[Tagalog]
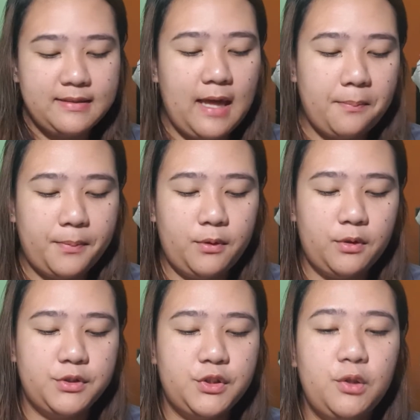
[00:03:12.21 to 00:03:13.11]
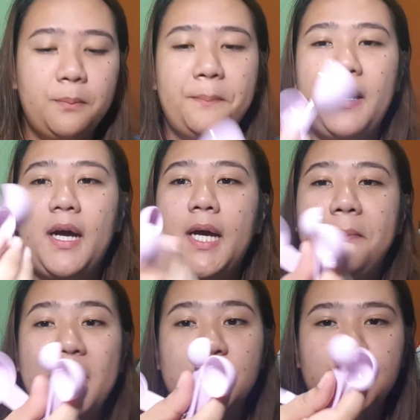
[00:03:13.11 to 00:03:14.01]
Tapos, yung pang
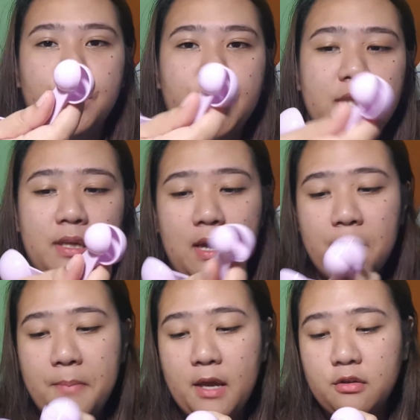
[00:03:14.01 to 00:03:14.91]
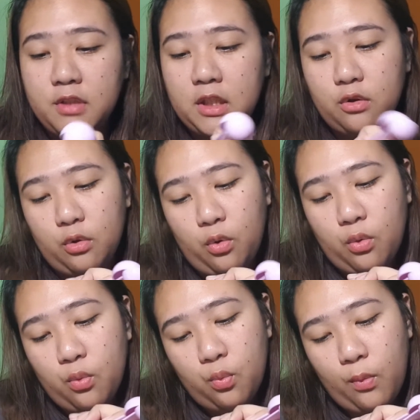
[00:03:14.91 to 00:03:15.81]
measure, meron
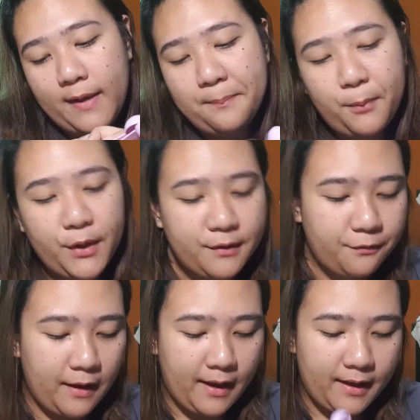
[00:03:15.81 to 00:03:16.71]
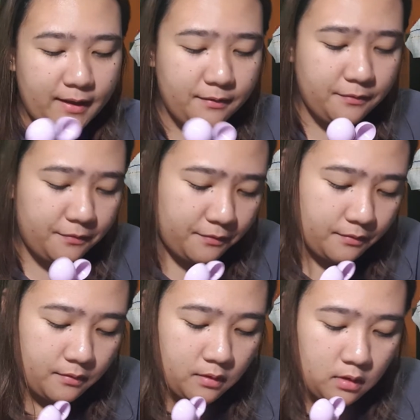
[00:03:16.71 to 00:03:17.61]
ditong 1.5,
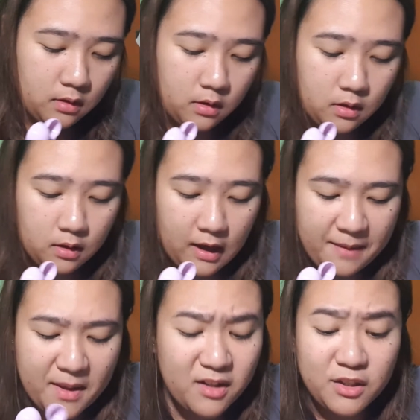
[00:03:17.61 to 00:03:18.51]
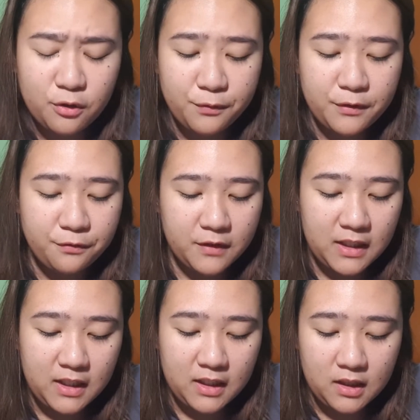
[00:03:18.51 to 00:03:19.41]
ay meron ditong
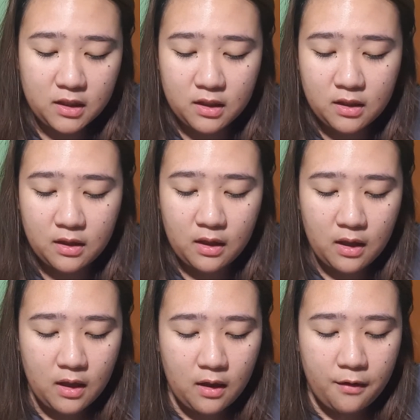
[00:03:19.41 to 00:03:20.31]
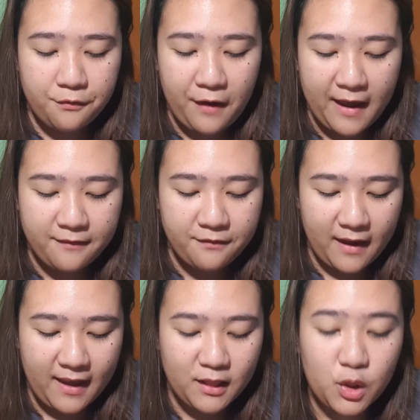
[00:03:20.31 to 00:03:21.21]
15, 5,
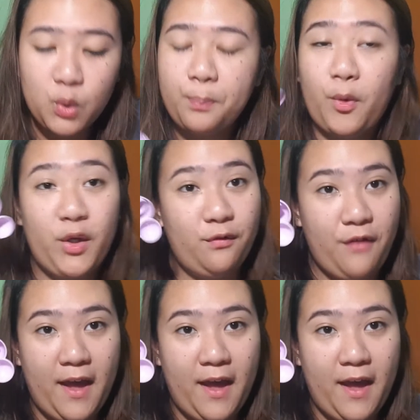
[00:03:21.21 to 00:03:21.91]
and 2.5.